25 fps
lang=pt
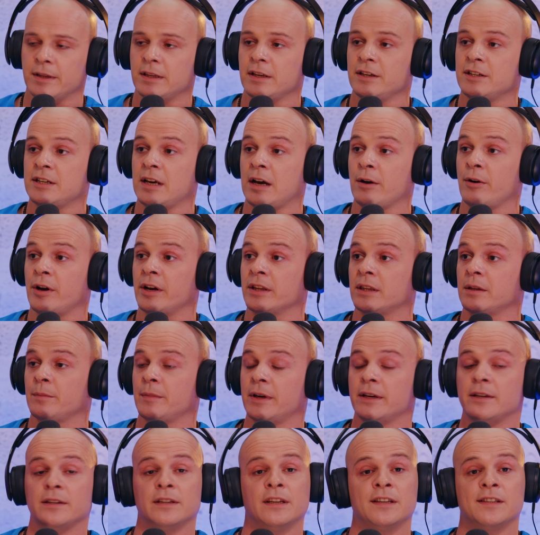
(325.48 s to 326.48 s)
E já agora
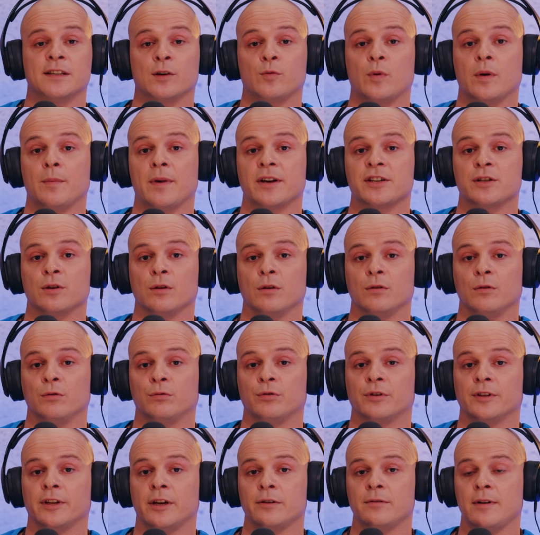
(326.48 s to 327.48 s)
também dizer que o embaixador do
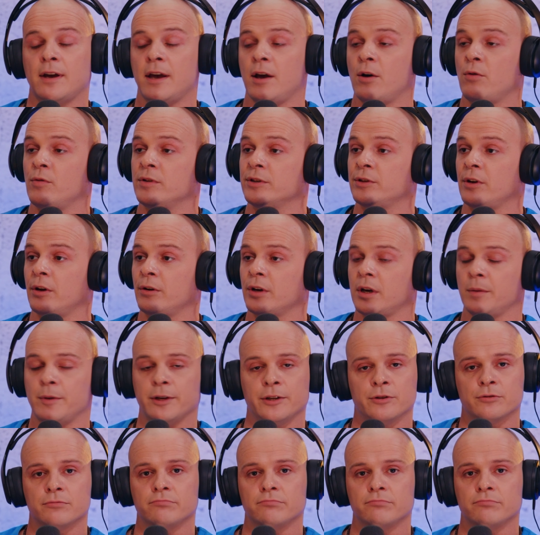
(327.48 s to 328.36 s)
torneio é o António Raminhos